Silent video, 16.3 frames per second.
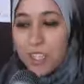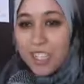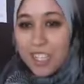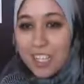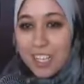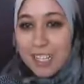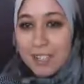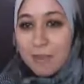
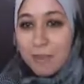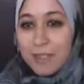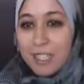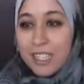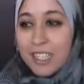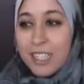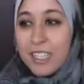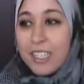Ilham
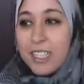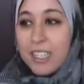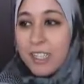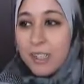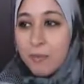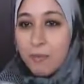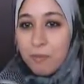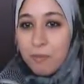
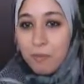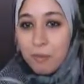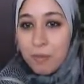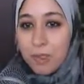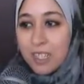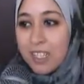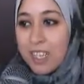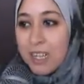ehm,
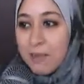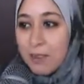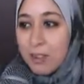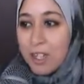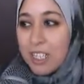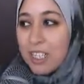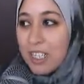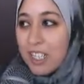
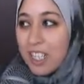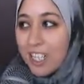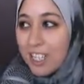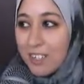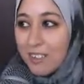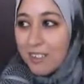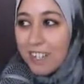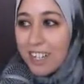abita a
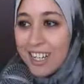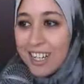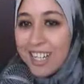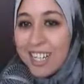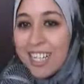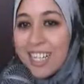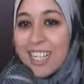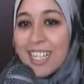Genova,
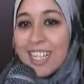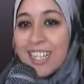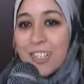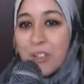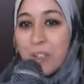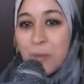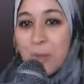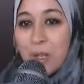
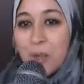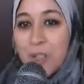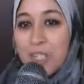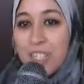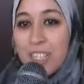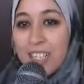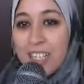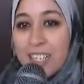eh, sono
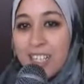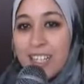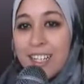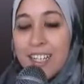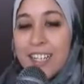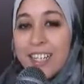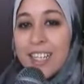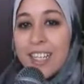
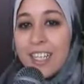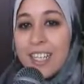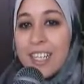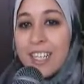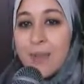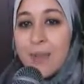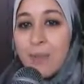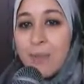marocchina
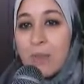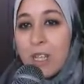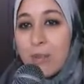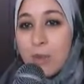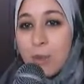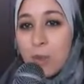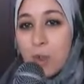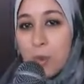e mm,
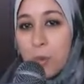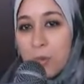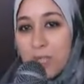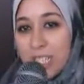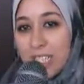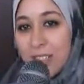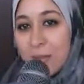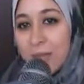lavoro come
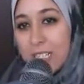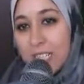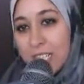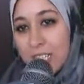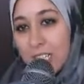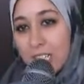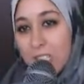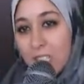
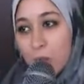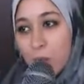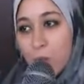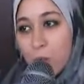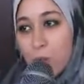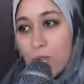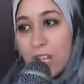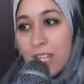mediatrice
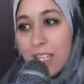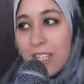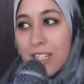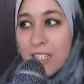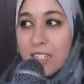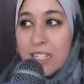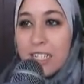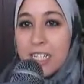culturale
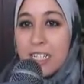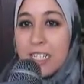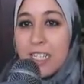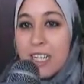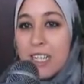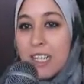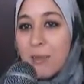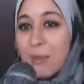e insegnante
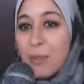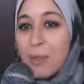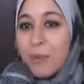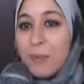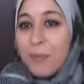di arabo